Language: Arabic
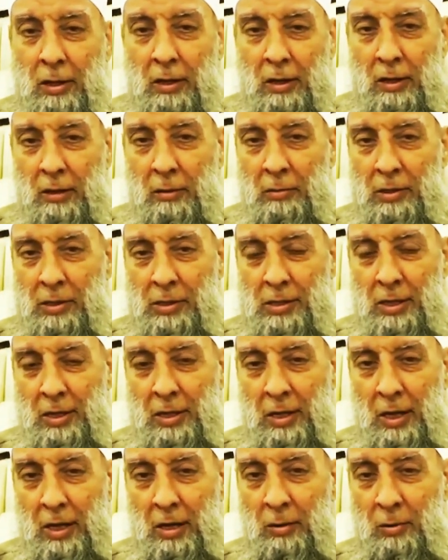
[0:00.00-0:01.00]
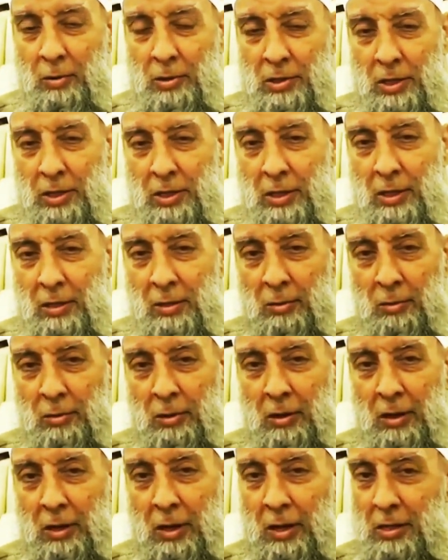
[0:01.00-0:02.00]
قلم سيال وجيد
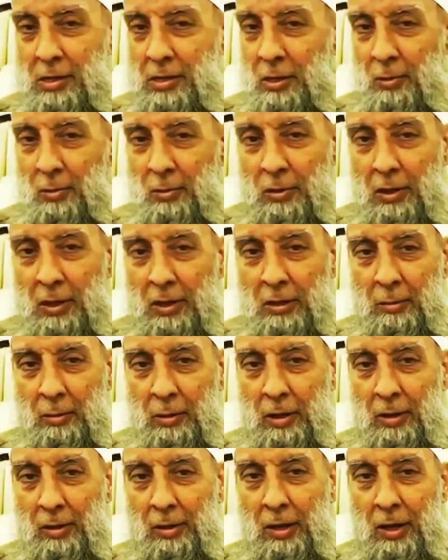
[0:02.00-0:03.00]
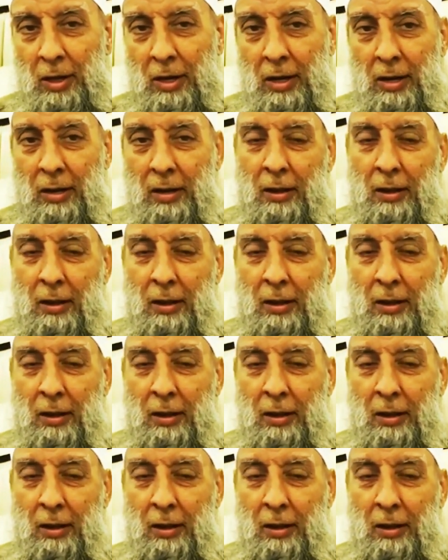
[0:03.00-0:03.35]
وأسأل الله تبارك وتعالى